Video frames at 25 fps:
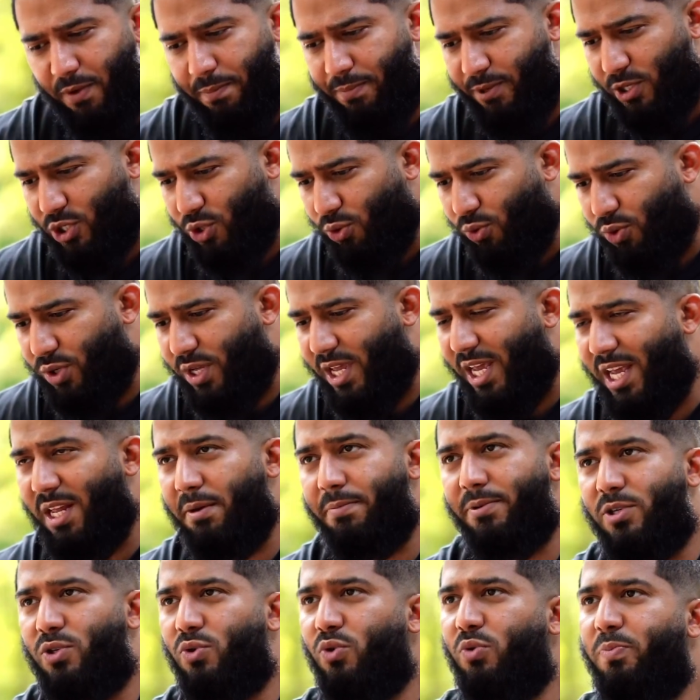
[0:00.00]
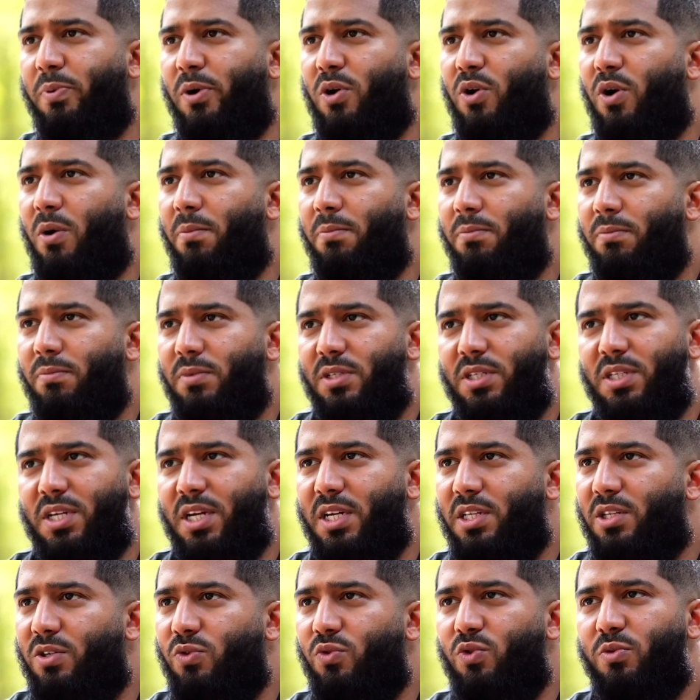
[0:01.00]
wir Besuch gehen, Besuch bekommen, ich
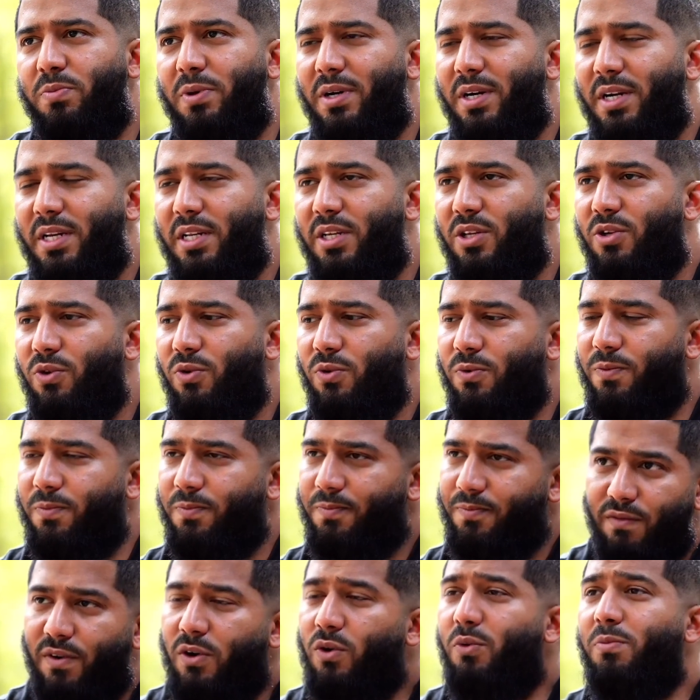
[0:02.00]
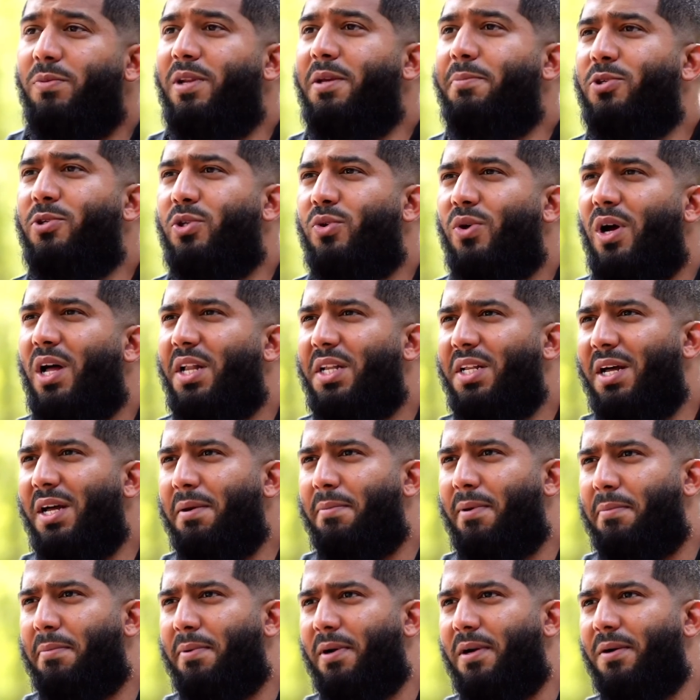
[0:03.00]
rede nur über Religion. Warum liebst du Allah,
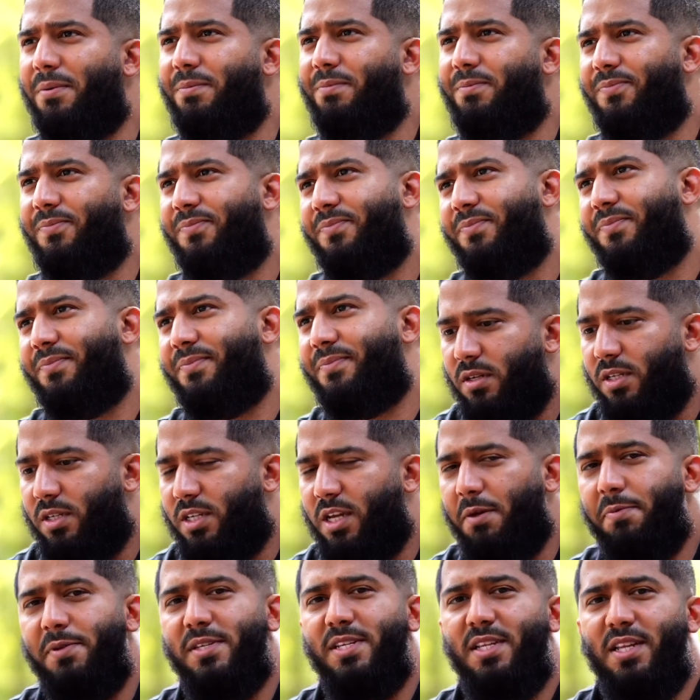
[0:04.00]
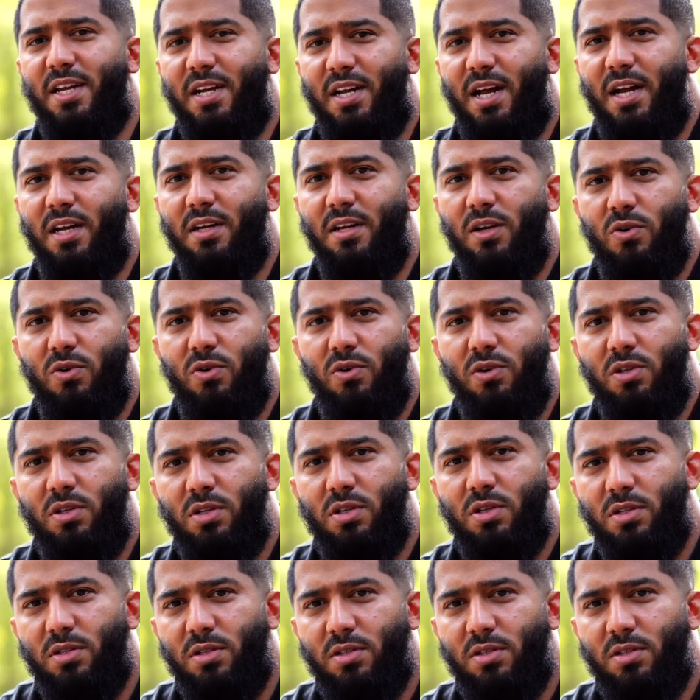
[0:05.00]
Baba? Ich habe sie dann angeguckt